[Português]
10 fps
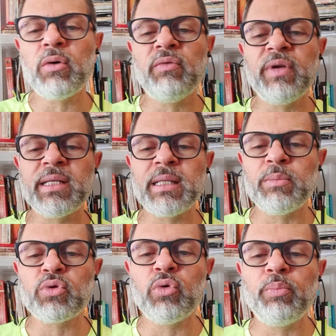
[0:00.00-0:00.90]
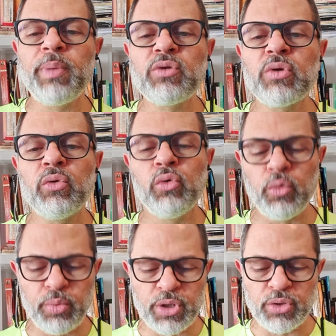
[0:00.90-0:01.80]
conversamos com o pessoal do
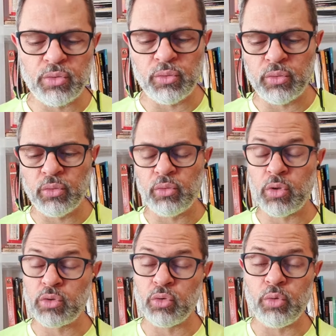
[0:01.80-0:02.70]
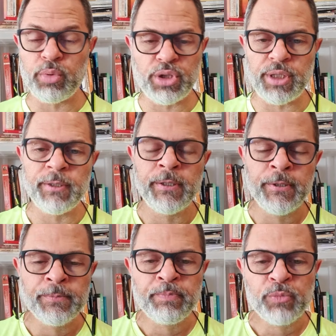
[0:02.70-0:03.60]
grupo de estudo, do nosso grupo de,
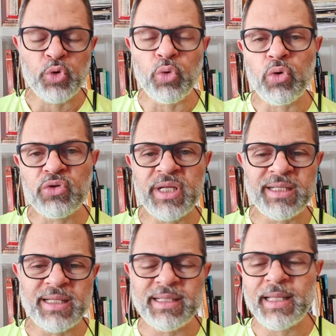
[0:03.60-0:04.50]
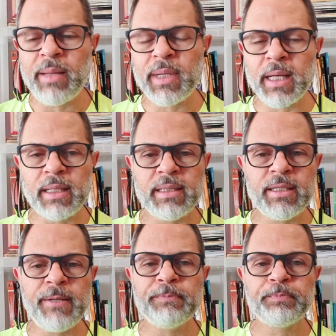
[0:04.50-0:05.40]
do Consciência Sistêmica, quer dizer,